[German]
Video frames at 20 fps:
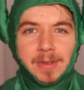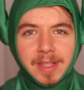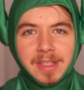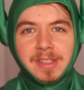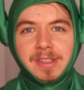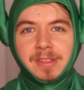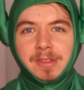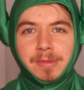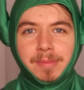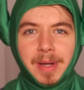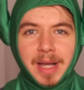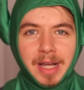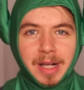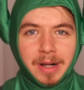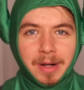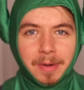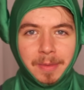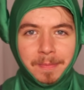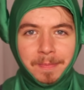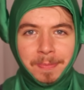Witz zu
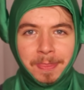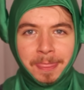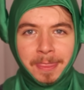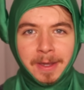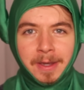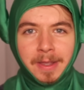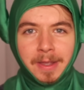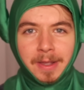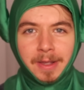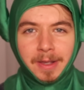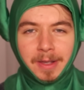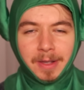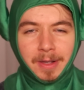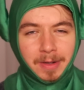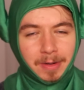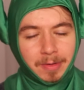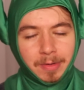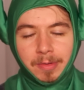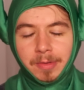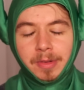machen.
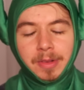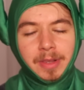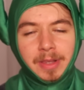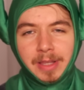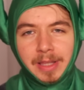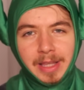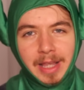Und